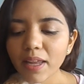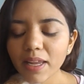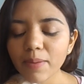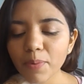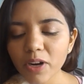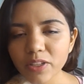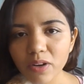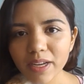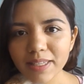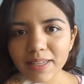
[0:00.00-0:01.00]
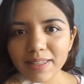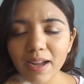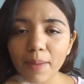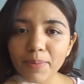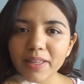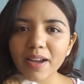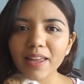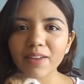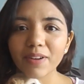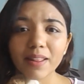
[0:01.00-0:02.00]
Y por eso le hice esta capita
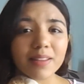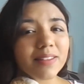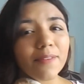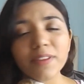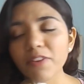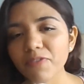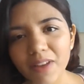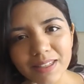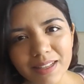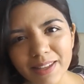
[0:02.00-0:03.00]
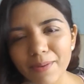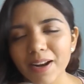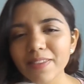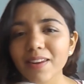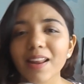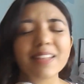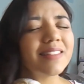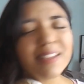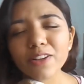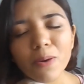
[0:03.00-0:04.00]
que de verdad está bien fácil, se van a tardar
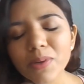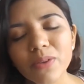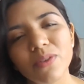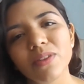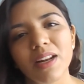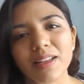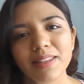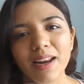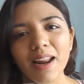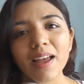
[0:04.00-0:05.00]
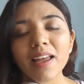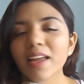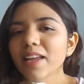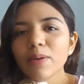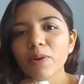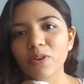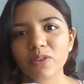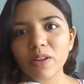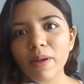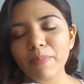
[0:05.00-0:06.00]
5 minutos en hacerla y bueno,
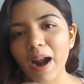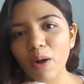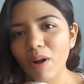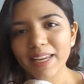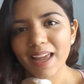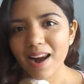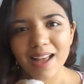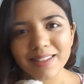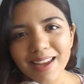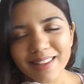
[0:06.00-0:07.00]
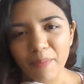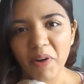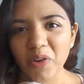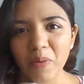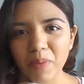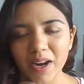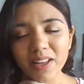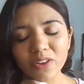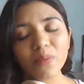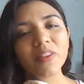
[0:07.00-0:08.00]
sirve para cualquier raza y tamaño de
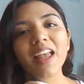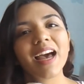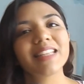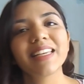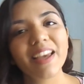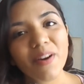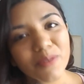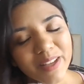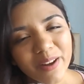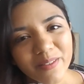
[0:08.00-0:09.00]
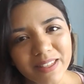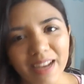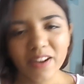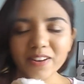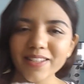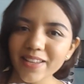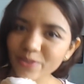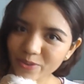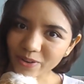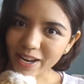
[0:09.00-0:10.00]
perrito. Así que vamos a comenzar con este
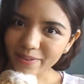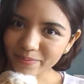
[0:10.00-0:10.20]
tutorial.